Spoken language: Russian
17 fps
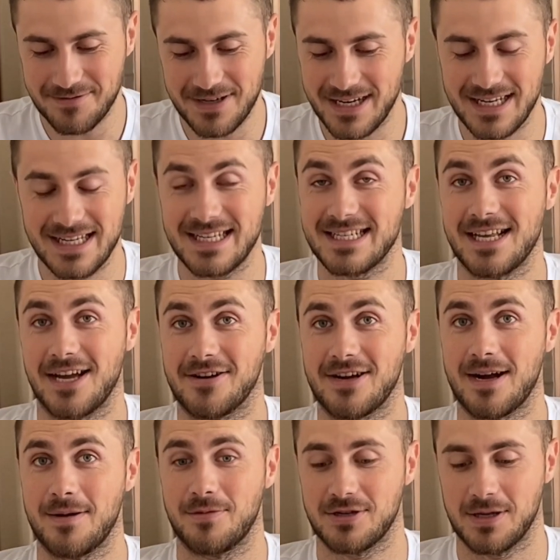деле не знаю,
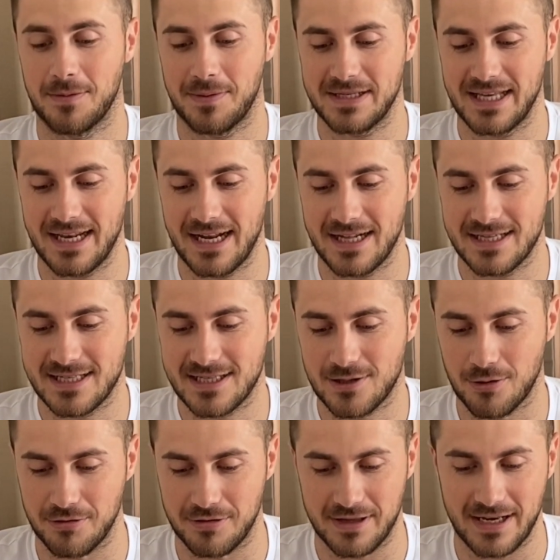как можно потерять
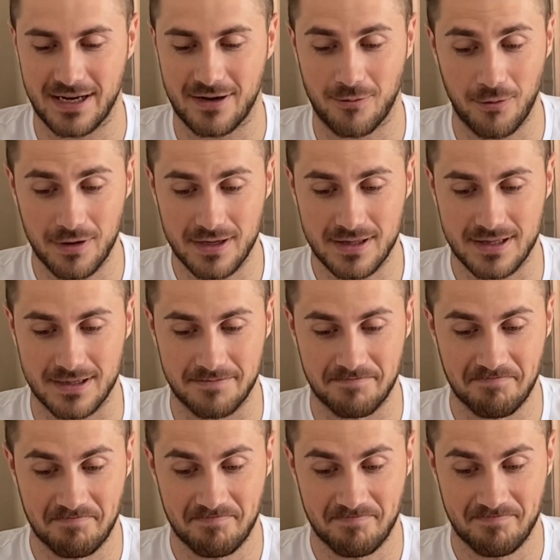103 коина
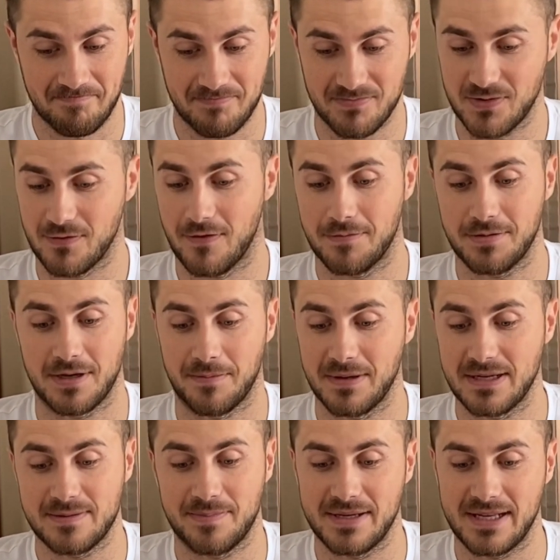ну, вообще
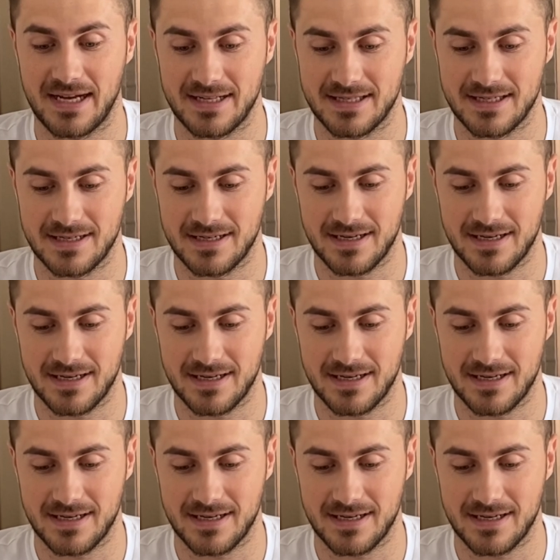без понятия.